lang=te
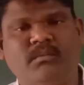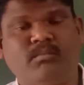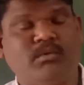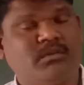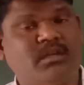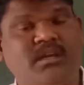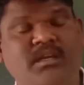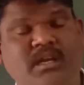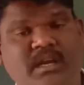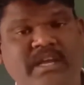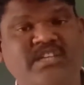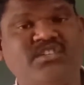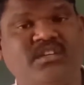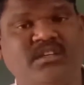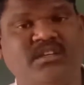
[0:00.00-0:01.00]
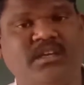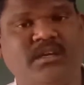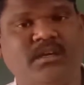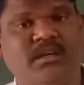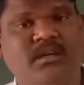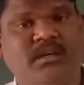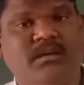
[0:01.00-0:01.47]
మొత్తానికి లేచింది
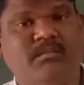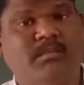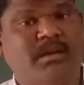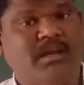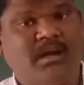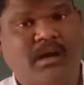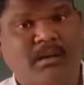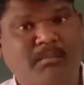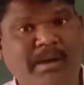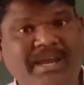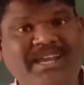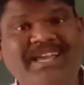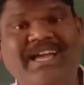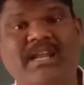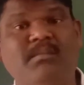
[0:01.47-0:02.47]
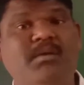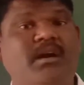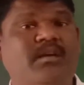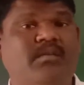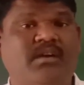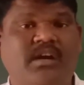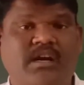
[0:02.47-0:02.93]
మరి ఆ
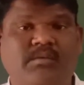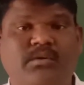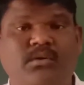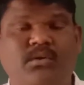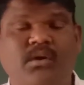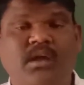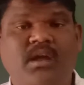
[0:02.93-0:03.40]
భయంకరమైనటువంటి అడవులు